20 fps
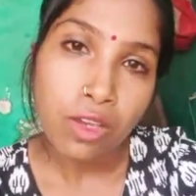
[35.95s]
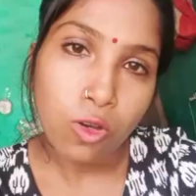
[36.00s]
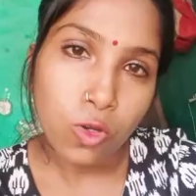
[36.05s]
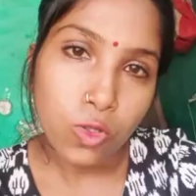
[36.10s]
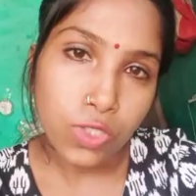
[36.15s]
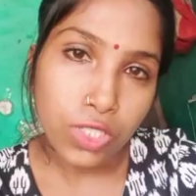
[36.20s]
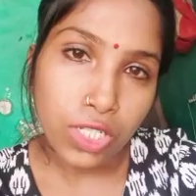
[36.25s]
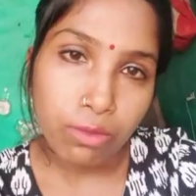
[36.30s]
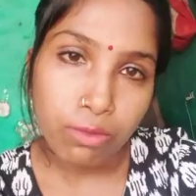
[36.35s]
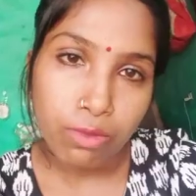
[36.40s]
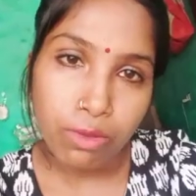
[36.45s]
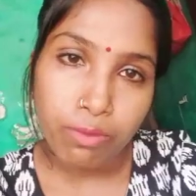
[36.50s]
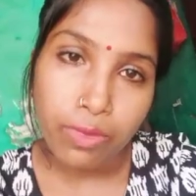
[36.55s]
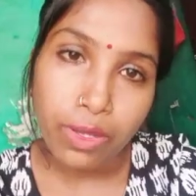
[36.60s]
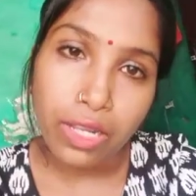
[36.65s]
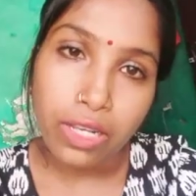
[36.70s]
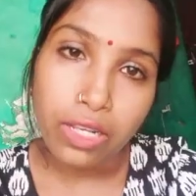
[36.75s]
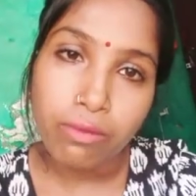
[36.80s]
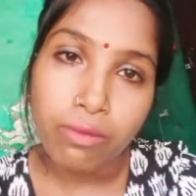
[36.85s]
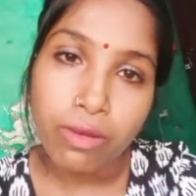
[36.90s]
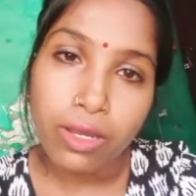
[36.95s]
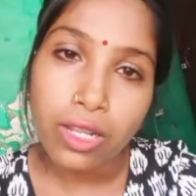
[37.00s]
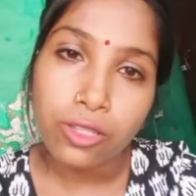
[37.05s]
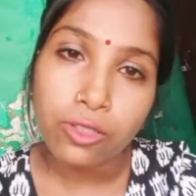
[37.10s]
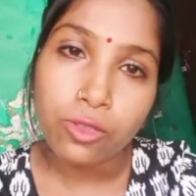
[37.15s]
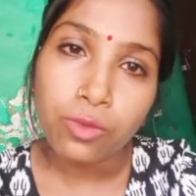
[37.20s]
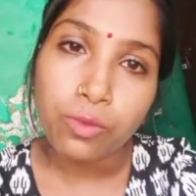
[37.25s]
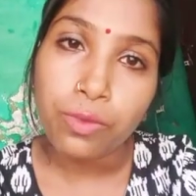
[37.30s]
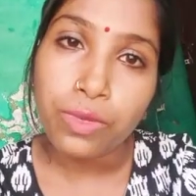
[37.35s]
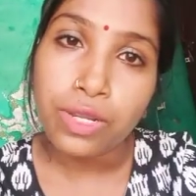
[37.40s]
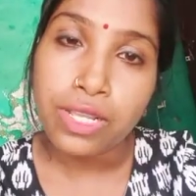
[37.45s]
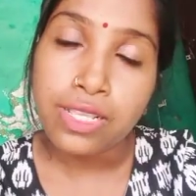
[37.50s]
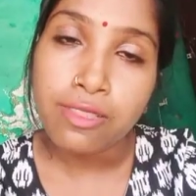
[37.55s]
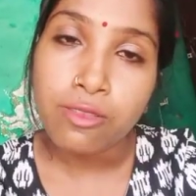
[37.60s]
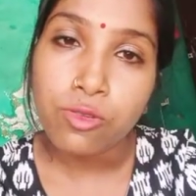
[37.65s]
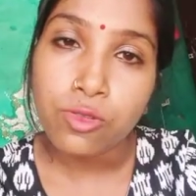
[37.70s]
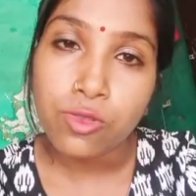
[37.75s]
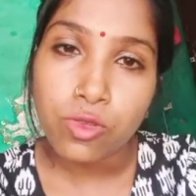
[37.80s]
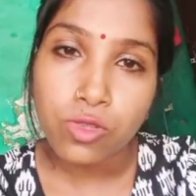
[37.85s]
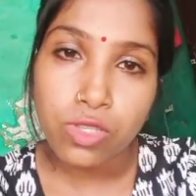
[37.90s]
और चैनल पर पहली बार आए तो प्लीज़
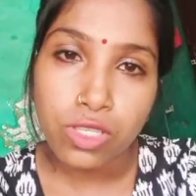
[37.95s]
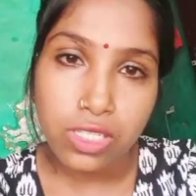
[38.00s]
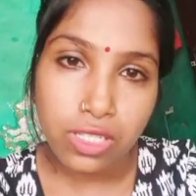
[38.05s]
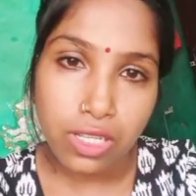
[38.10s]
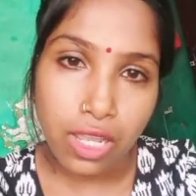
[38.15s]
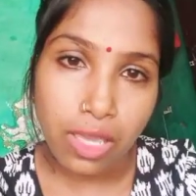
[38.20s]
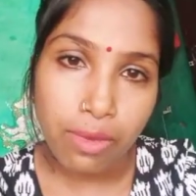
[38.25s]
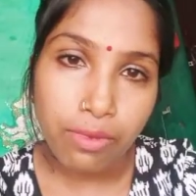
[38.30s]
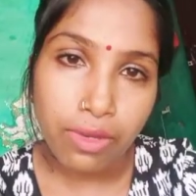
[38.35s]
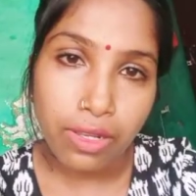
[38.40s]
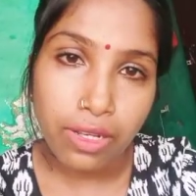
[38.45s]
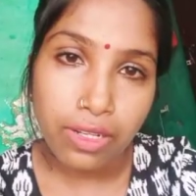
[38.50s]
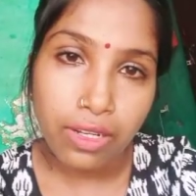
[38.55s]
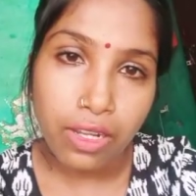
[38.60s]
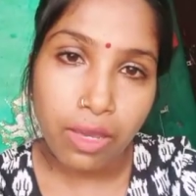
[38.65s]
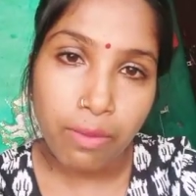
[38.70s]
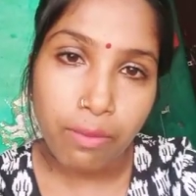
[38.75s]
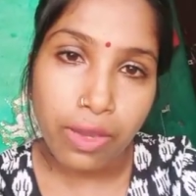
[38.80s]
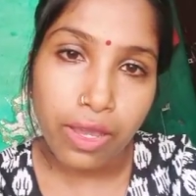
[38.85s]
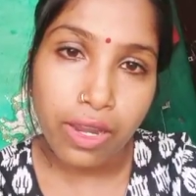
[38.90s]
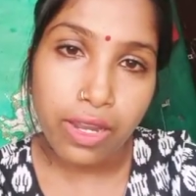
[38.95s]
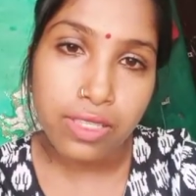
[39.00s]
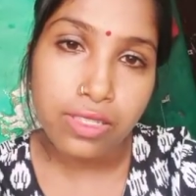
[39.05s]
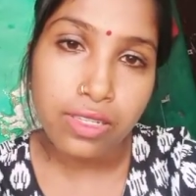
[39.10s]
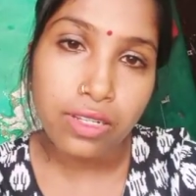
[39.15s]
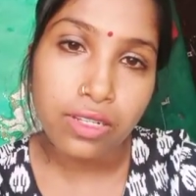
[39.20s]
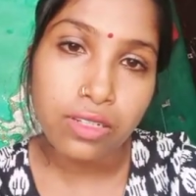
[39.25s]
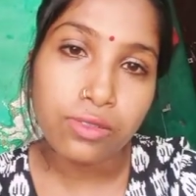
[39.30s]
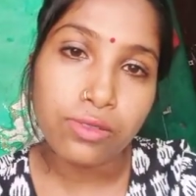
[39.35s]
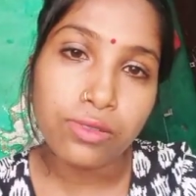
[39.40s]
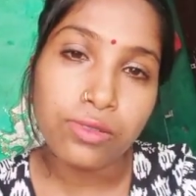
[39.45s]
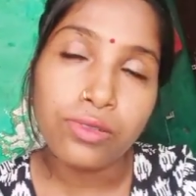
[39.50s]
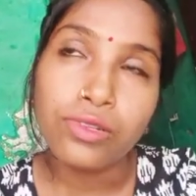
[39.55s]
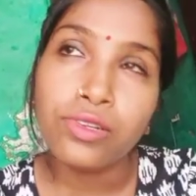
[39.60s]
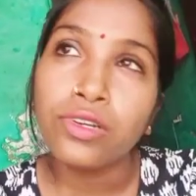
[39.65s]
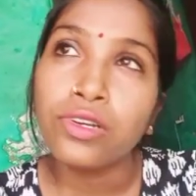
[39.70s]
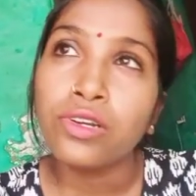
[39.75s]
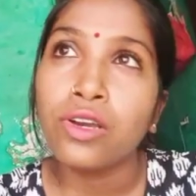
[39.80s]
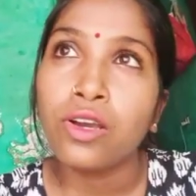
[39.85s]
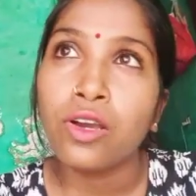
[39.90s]
दोस्तों सब्सक्राइब कर लेना हमारे चैनल को
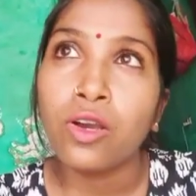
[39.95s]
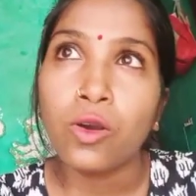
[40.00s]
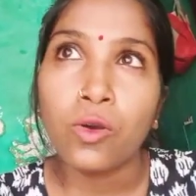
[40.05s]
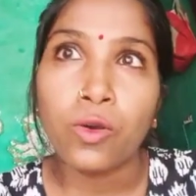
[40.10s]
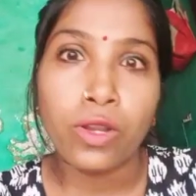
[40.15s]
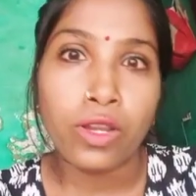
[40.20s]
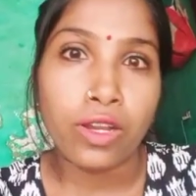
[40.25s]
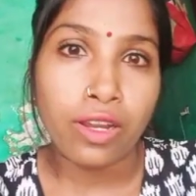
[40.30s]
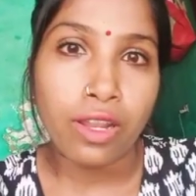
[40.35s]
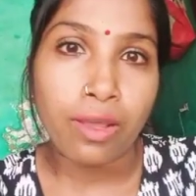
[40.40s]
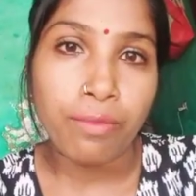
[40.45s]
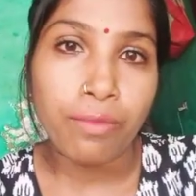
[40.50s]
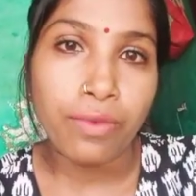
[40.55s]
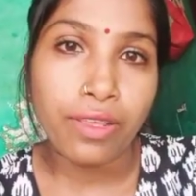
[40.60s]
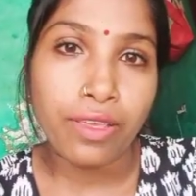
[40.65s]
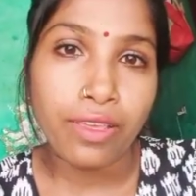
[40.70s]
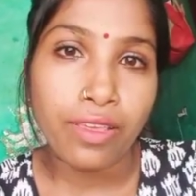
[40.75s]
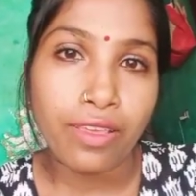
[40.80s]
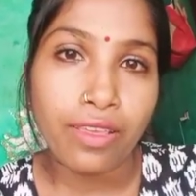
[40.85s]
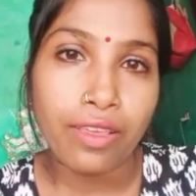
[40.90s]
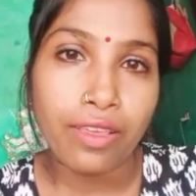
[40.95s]
और अगर आपने